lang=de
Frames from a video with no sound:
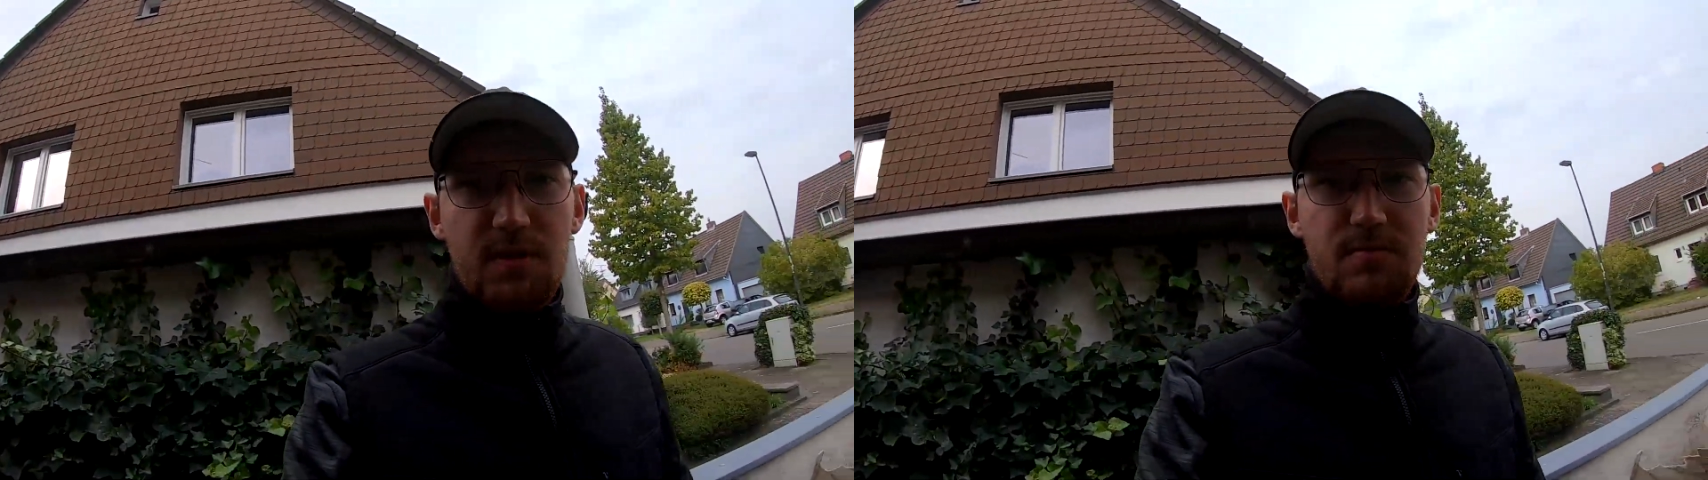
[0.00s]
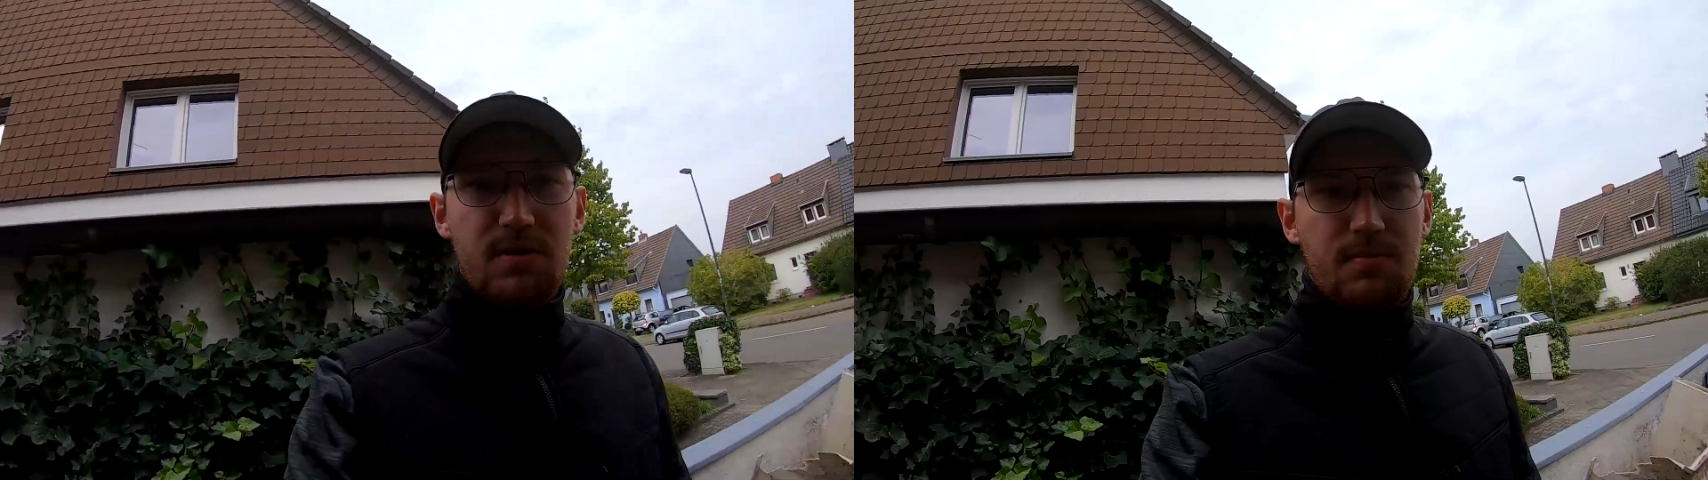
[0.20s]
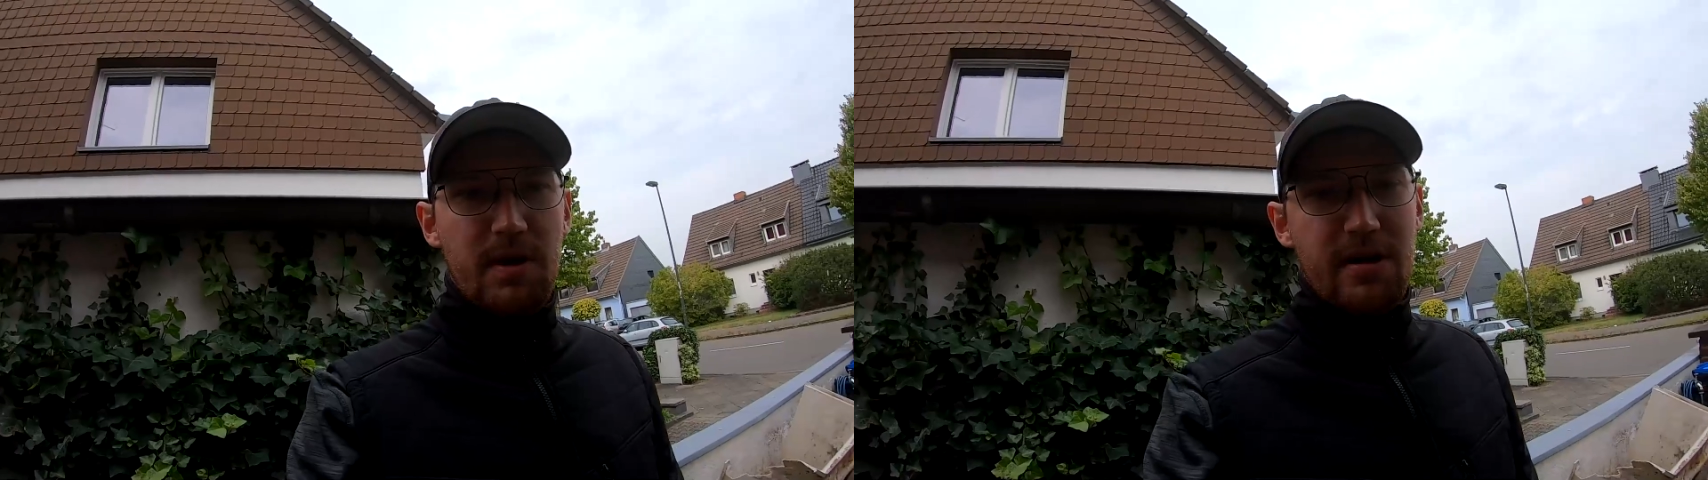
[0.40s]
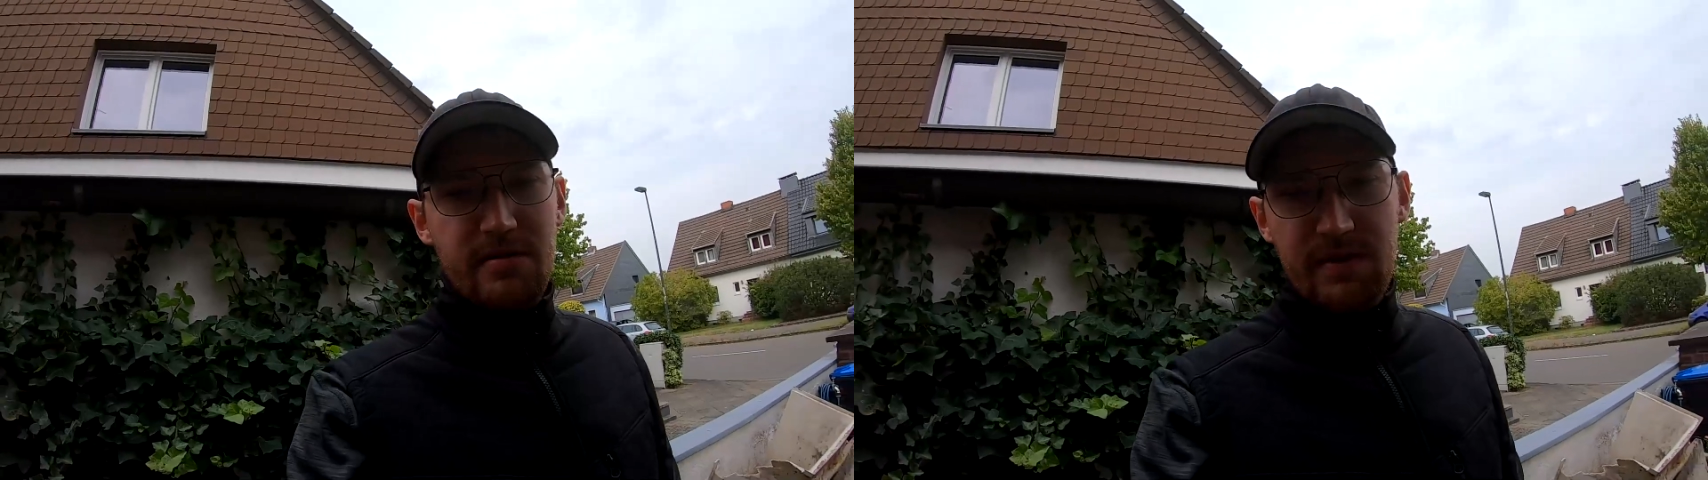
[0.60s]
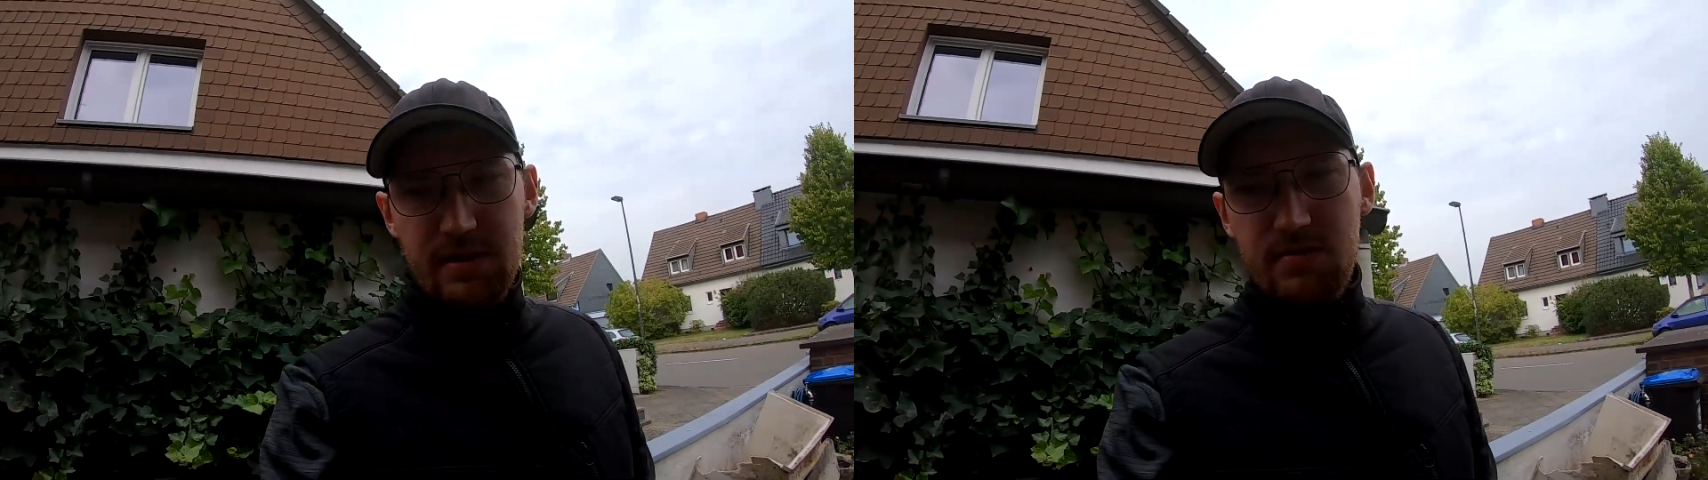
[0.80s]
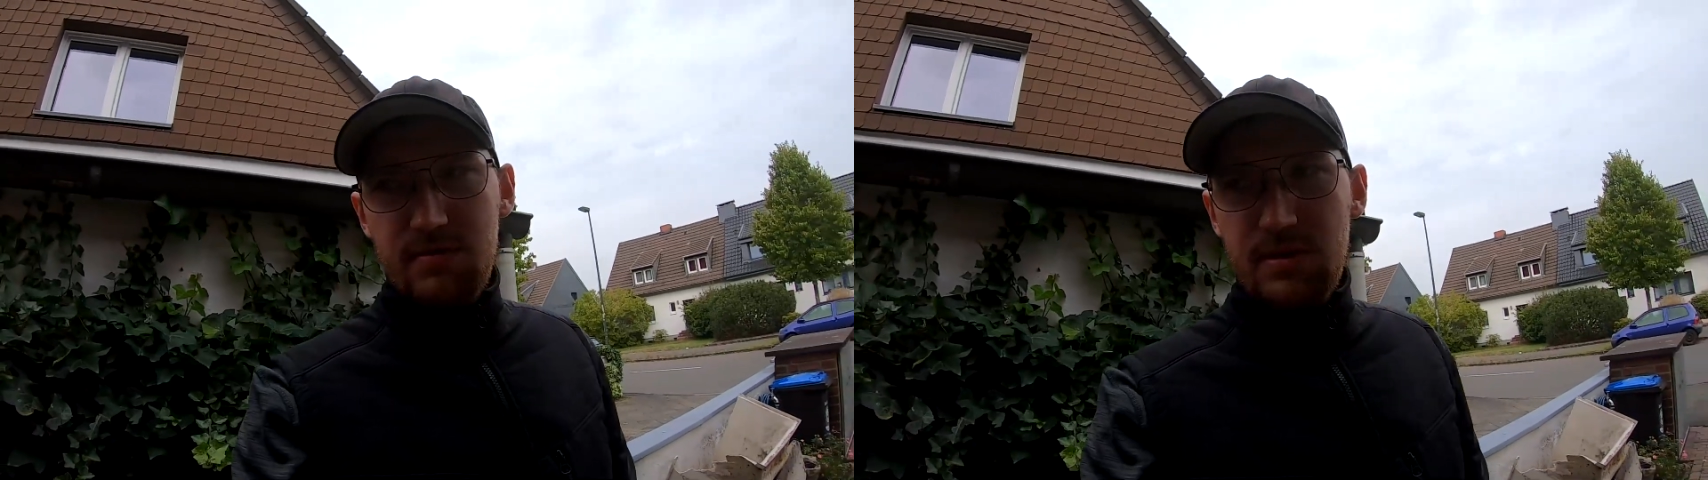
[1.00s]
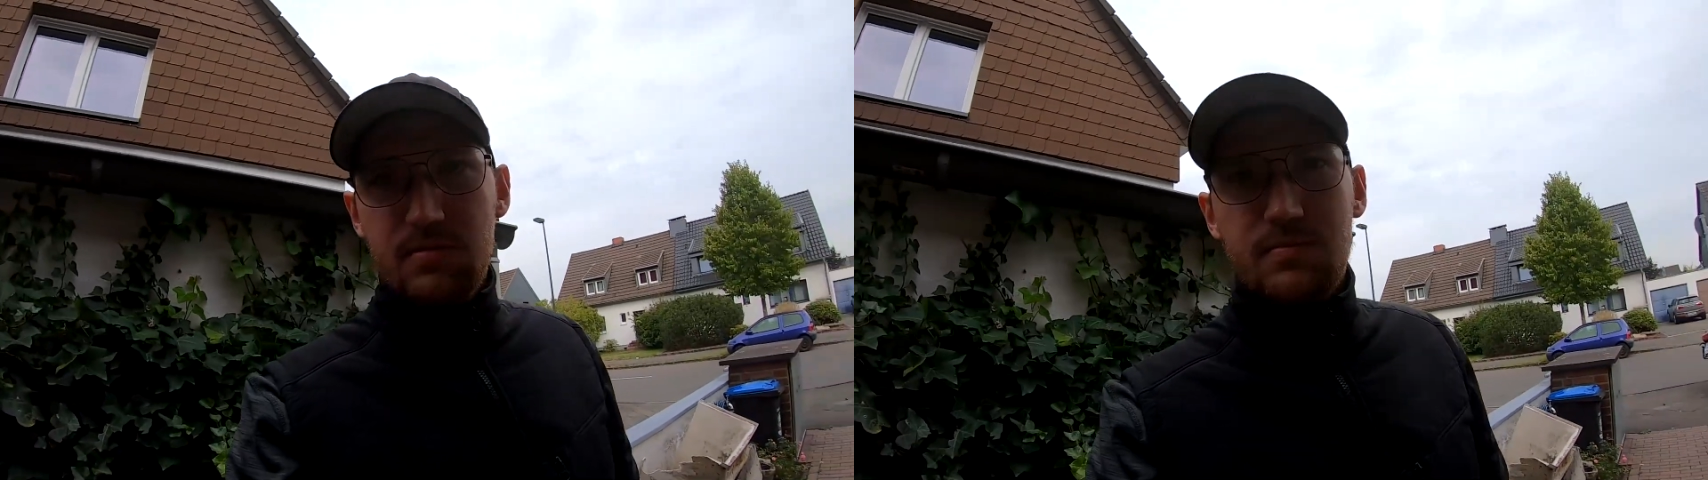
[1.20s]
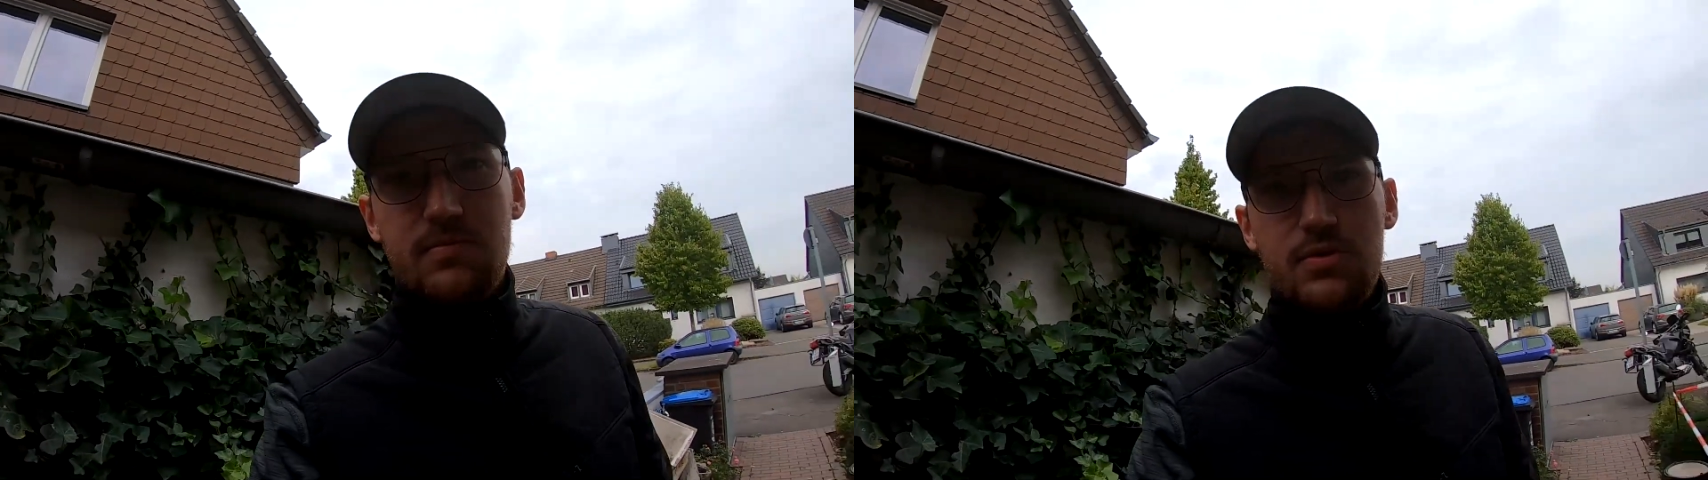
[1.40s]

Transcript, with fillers: erstmal die Plane weg und dann